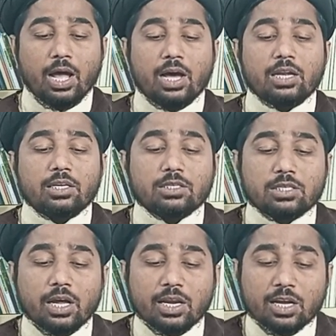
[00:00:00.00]
हर
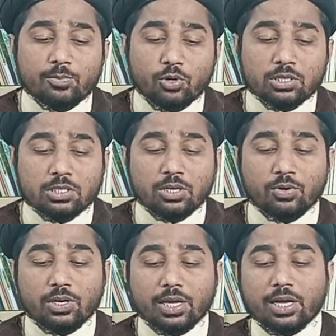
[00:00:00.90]
इंसान का मौसर
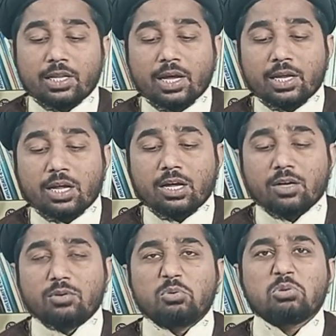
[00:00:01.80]
होने का दायरा
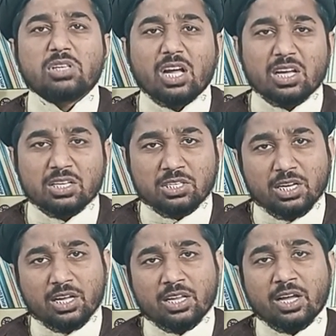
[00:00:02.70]
उसका
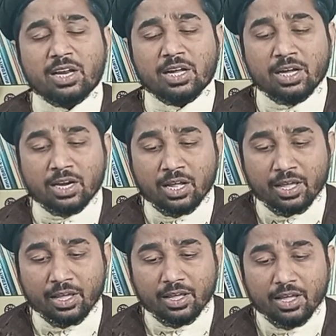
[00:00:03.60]
किसी का दायरा घर
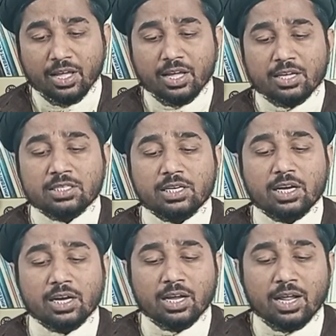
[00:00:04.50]
है किसी
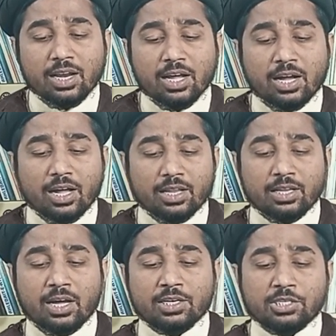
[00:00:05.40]
का घराना
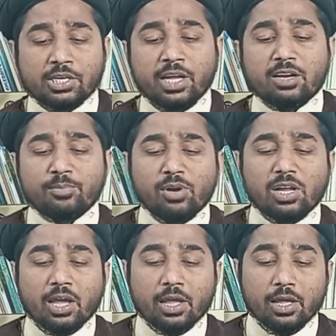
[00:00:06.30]
ख़ानदान शहर
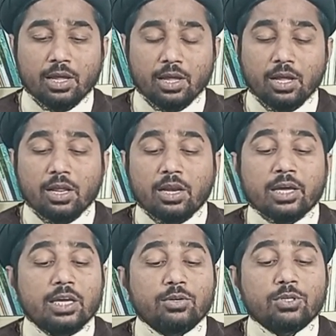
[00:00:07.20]
मुल्क है
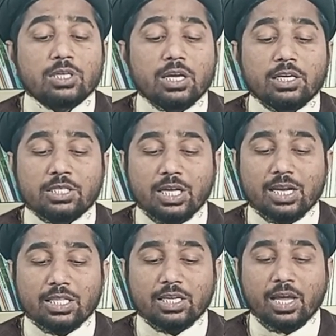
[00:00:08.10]
लेकिन उसके लिए
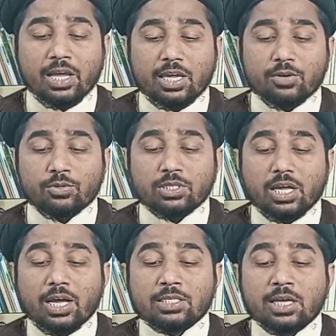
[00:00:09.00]
शर्त यह है कि उसे
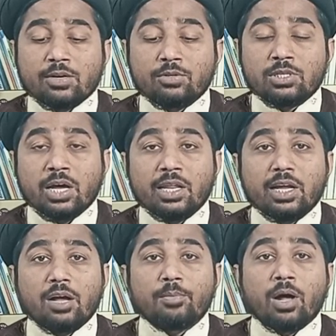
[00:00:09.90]
असरगुजारी
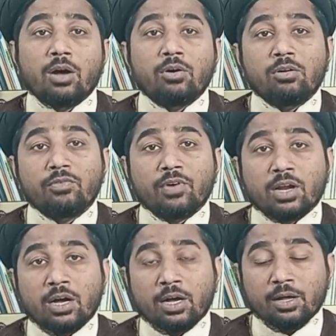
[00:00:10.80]
का माहौल
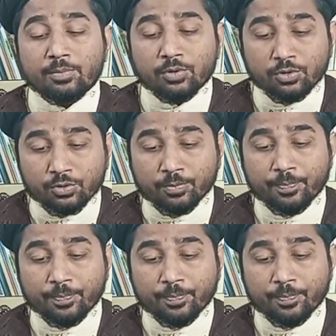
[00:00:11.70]
फराहम हो